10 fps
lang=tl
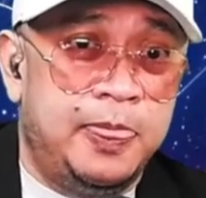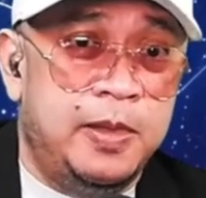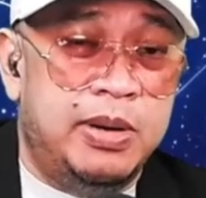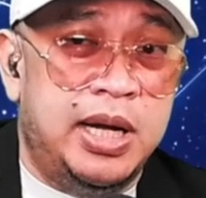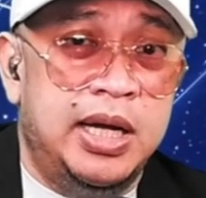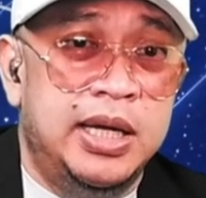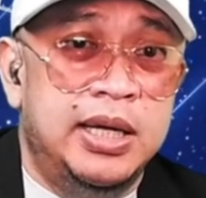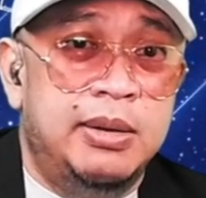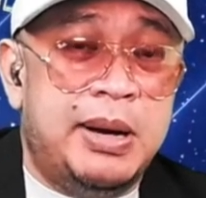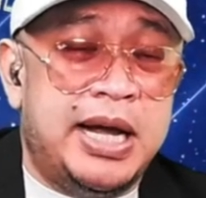'di ba?
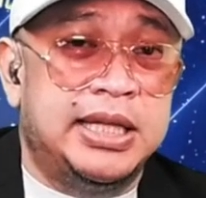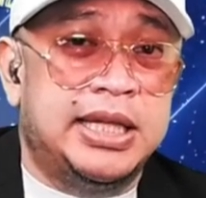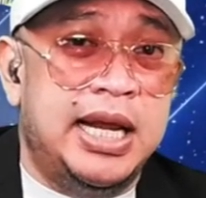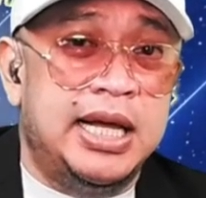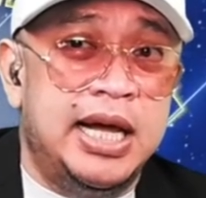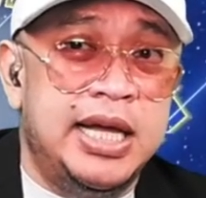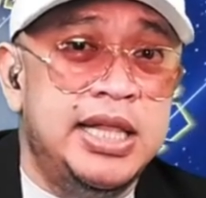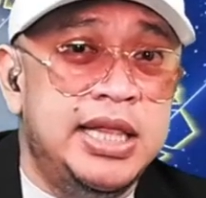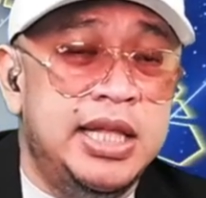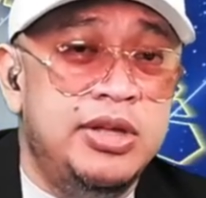Para talagang
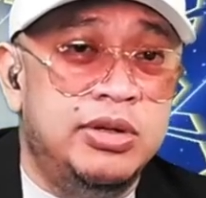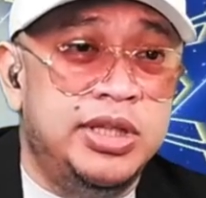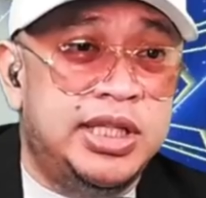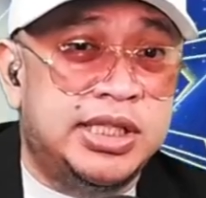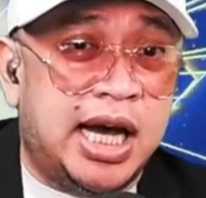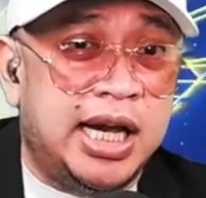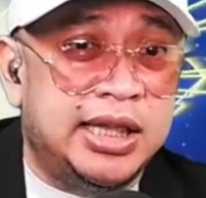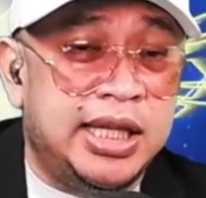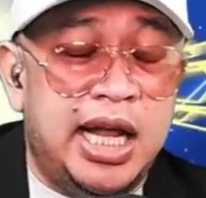yung diskarte.